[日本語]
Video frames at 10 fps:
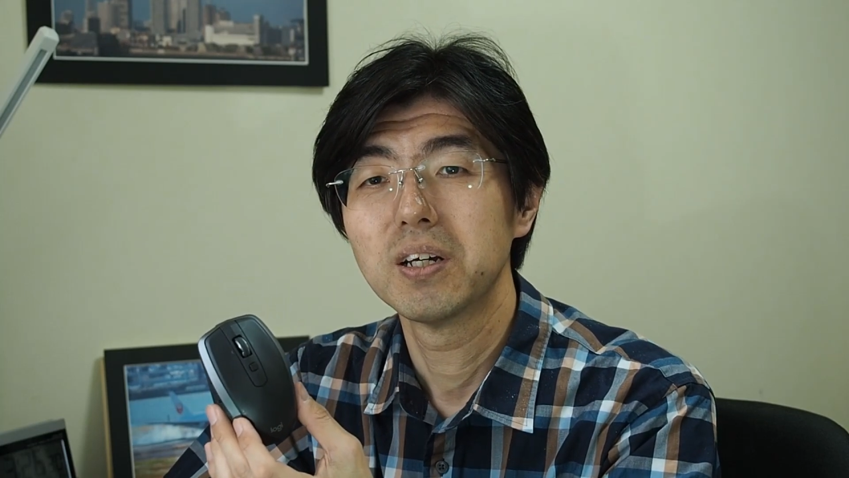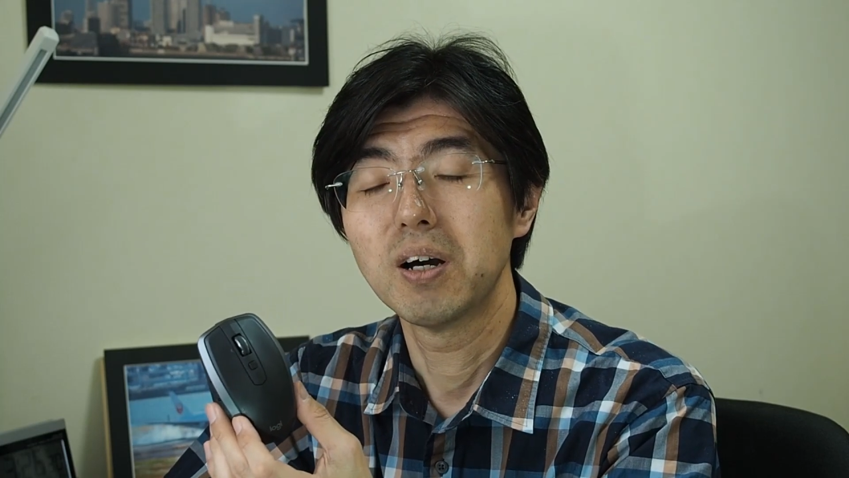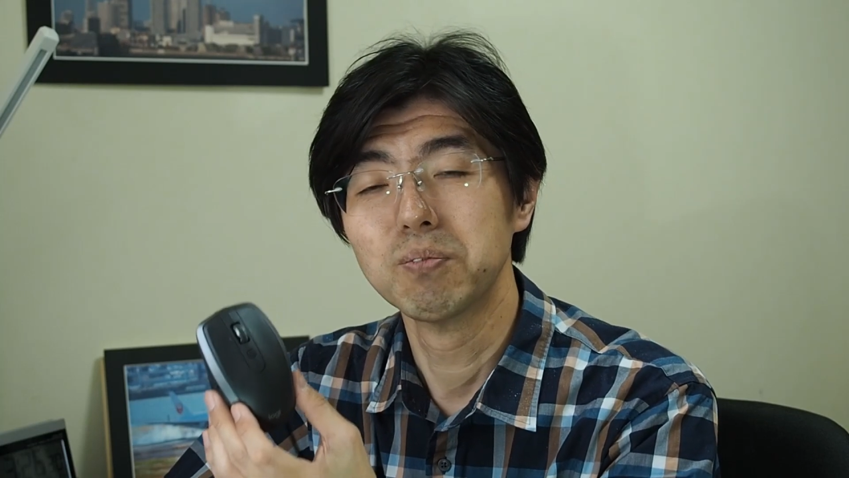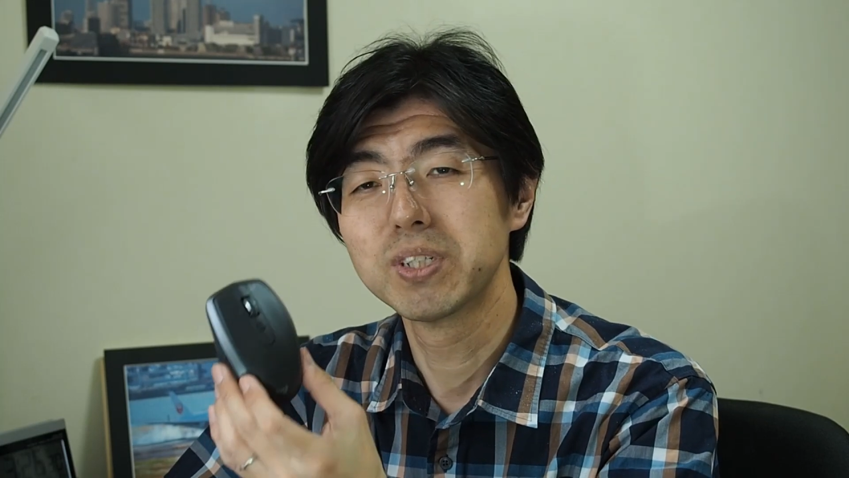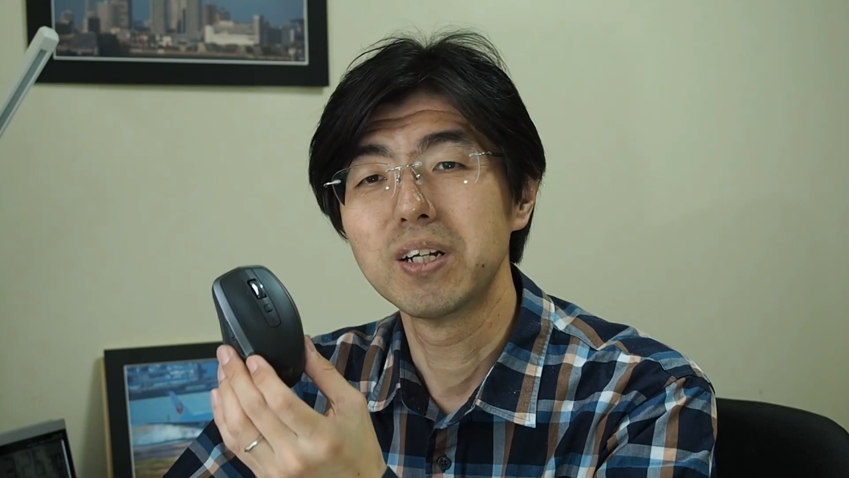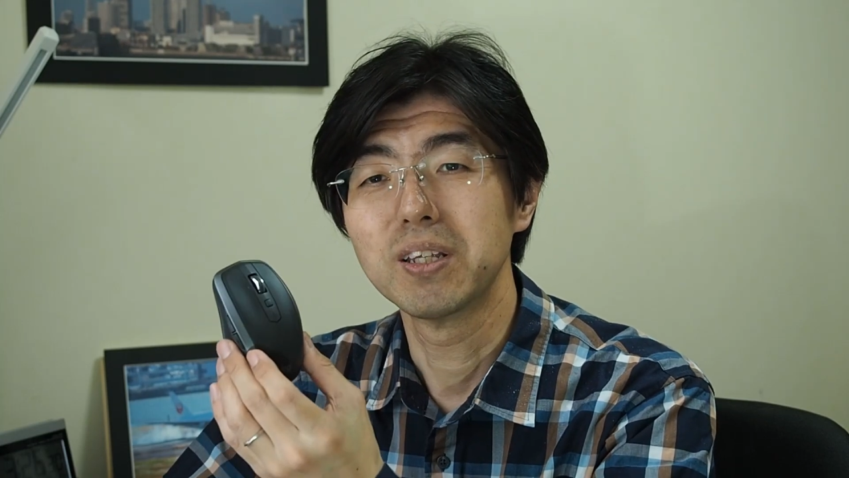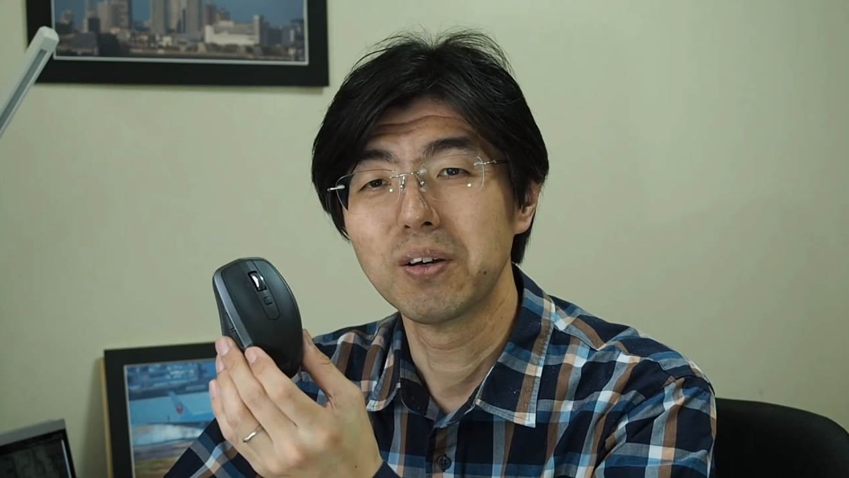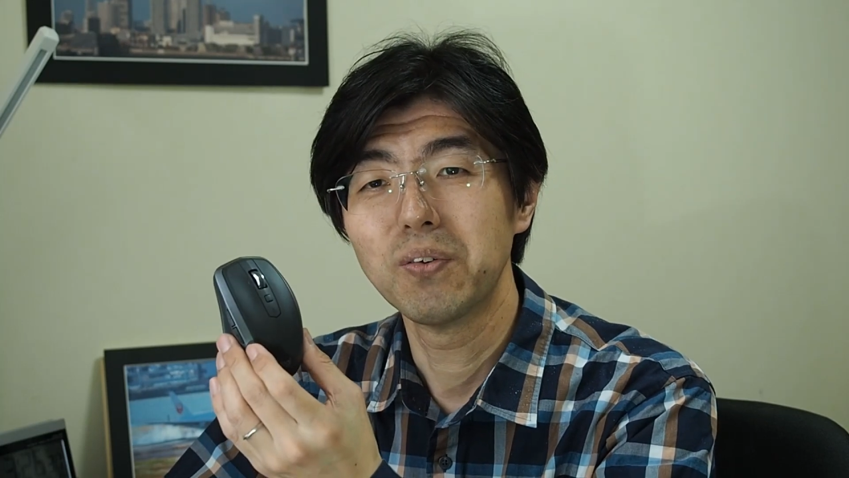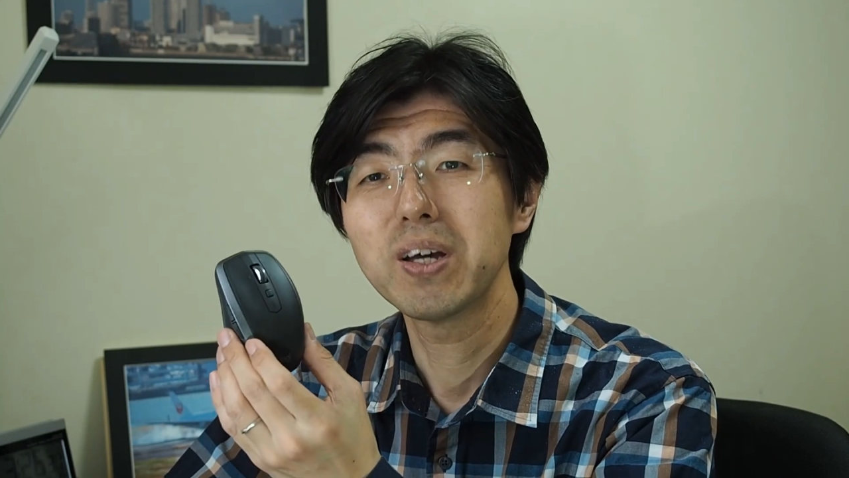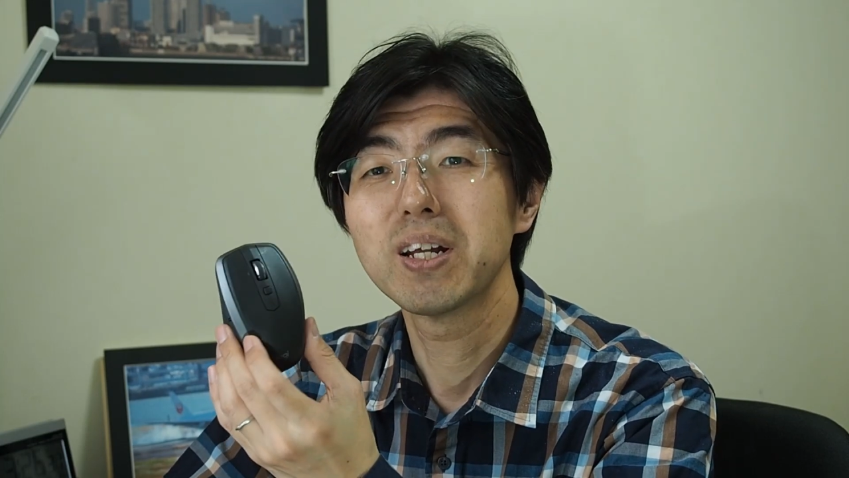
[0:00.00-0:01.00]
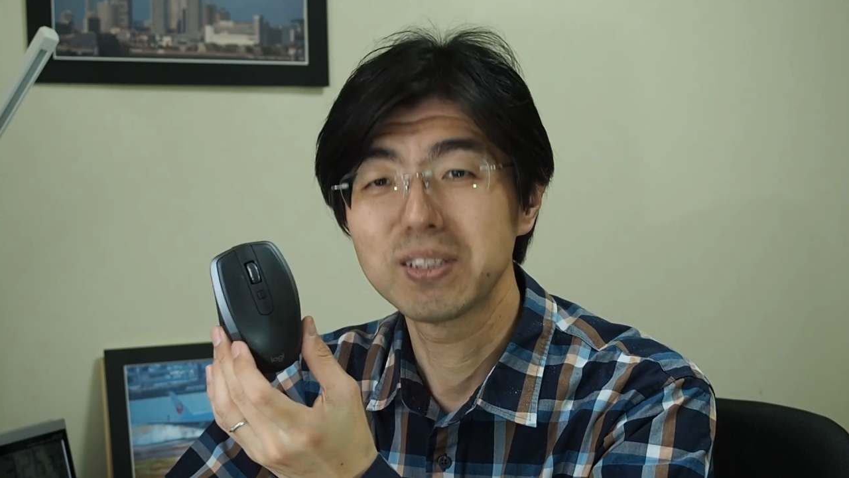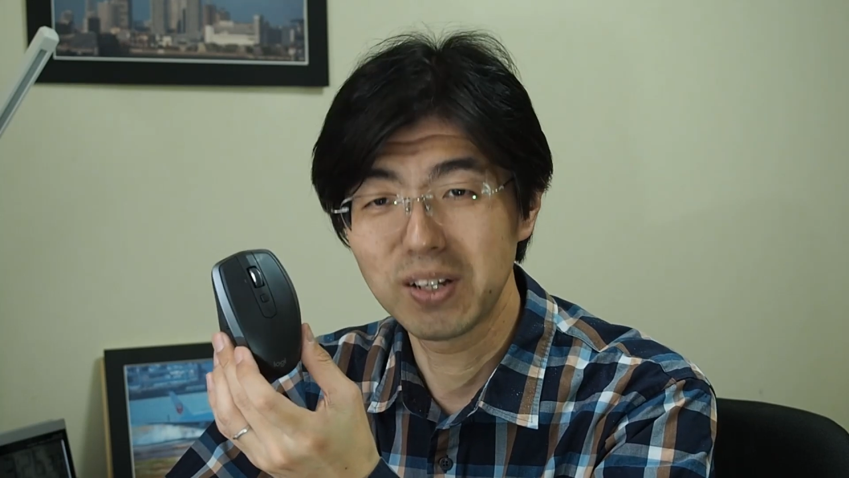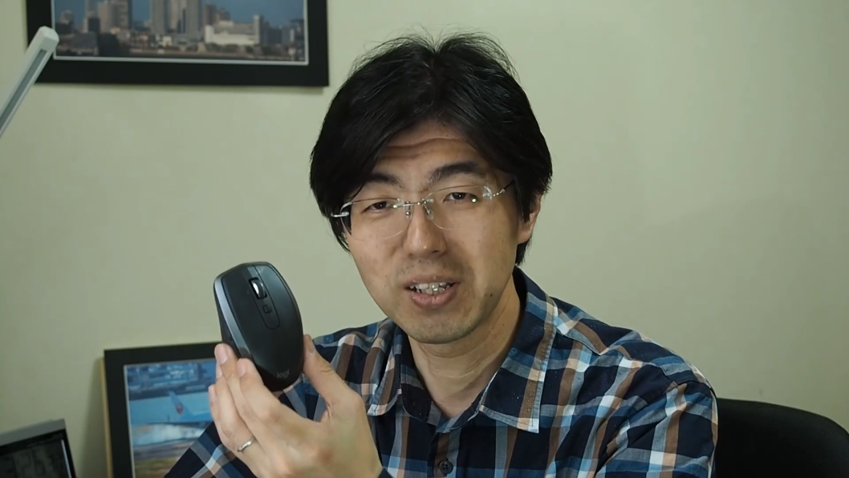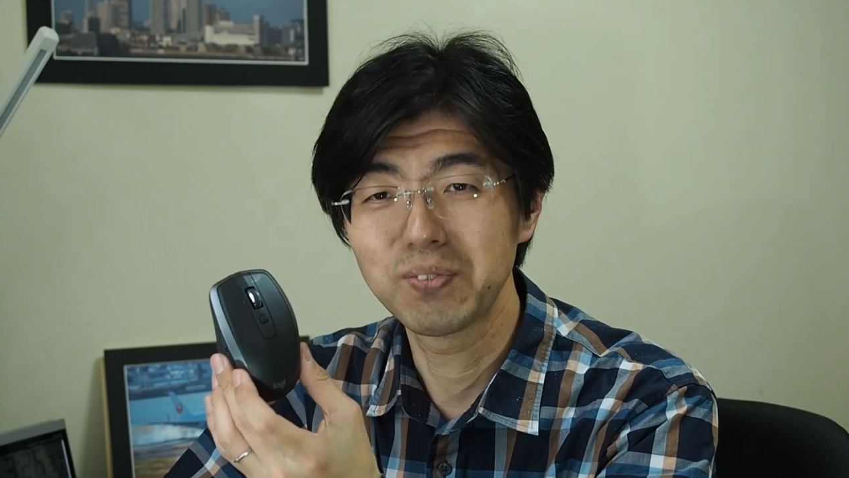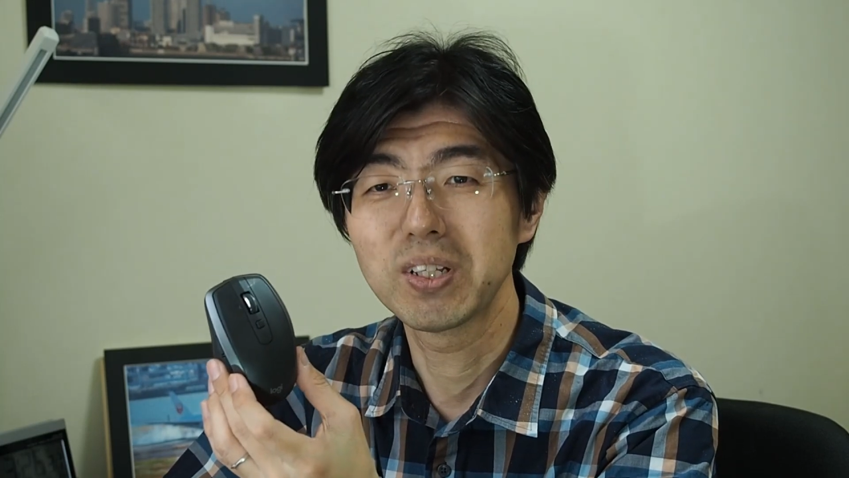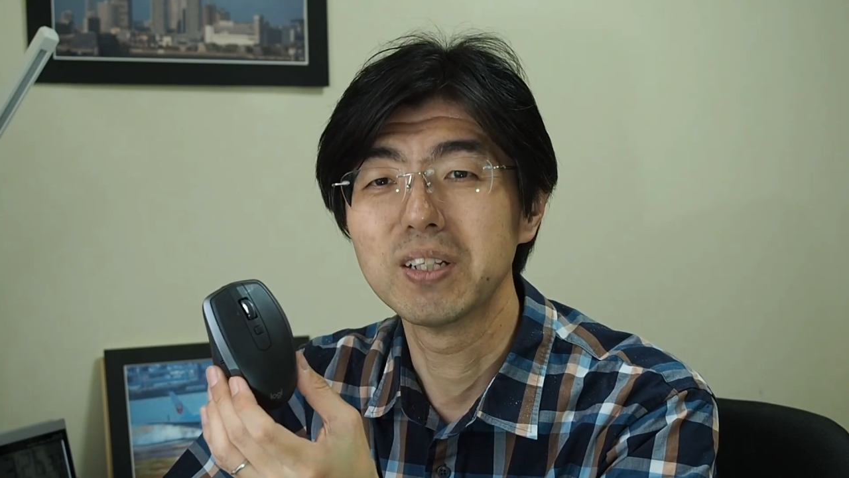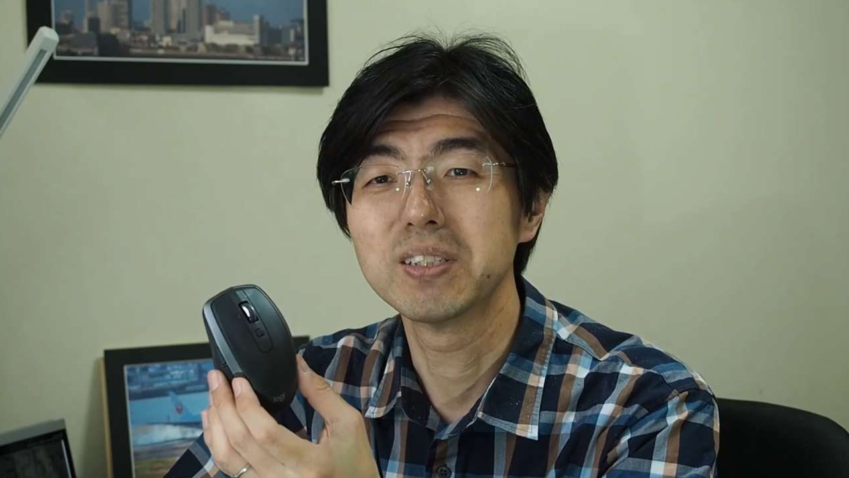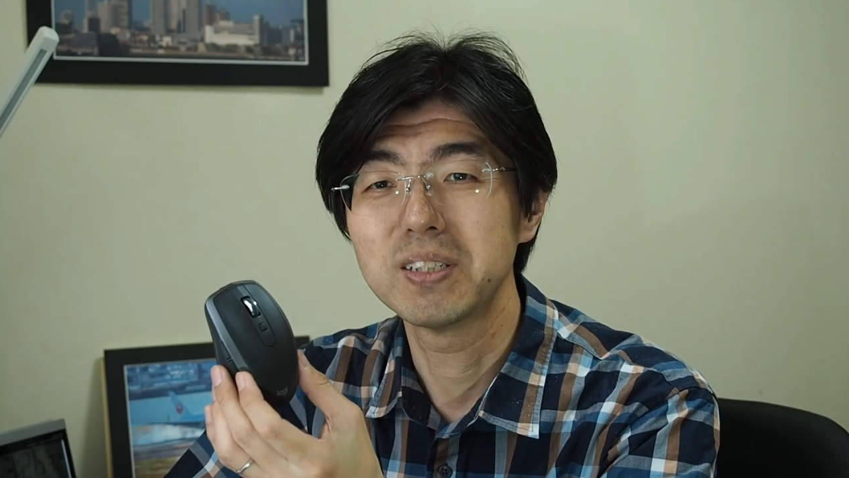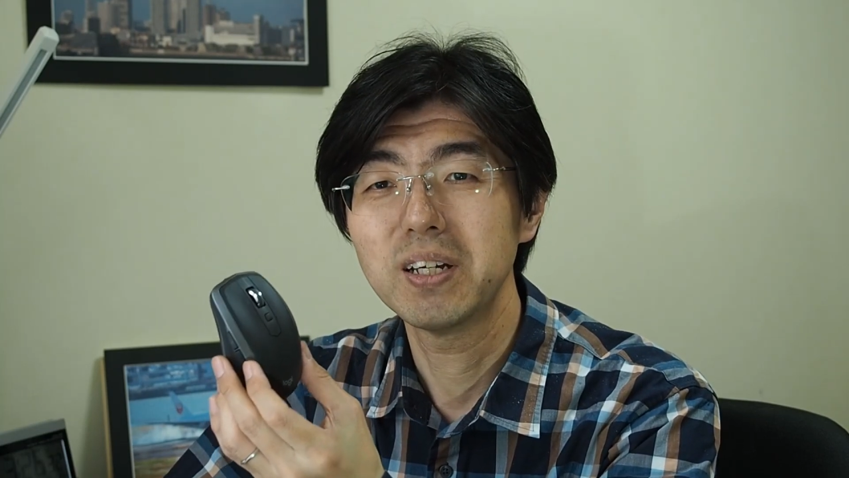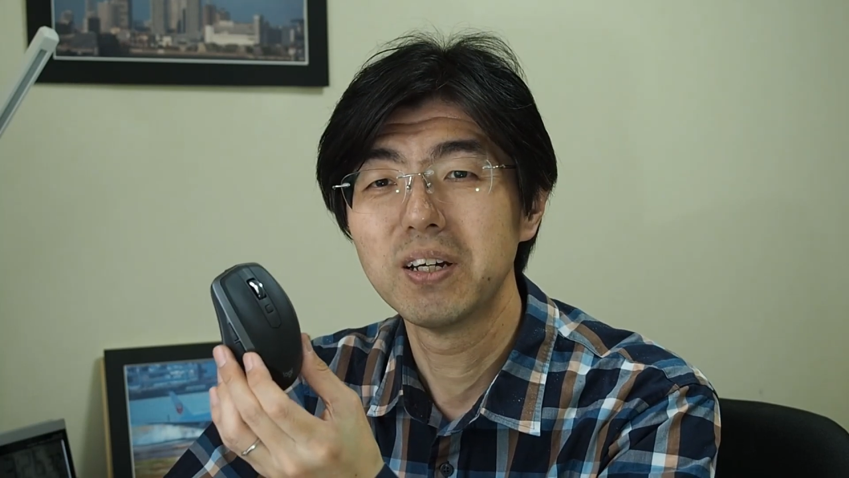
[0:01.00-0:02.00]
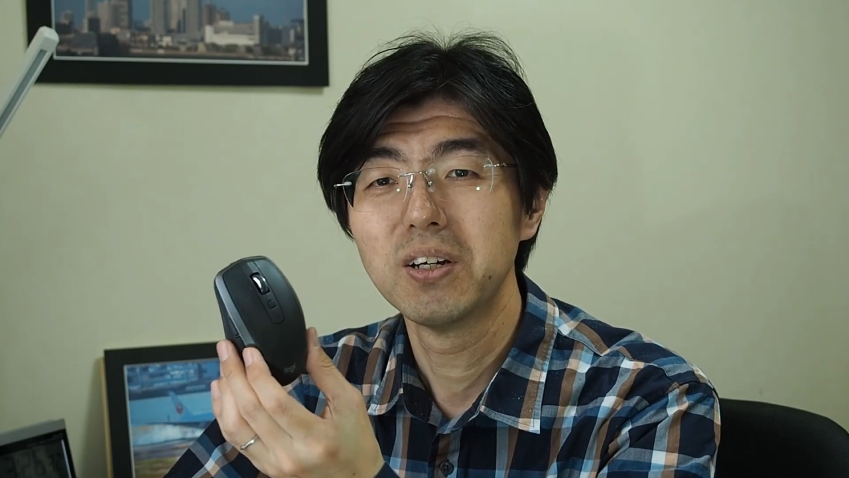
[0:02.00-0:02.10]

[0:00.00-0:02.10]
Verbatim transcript: あ無線、ワイヤレスのアダプターですね、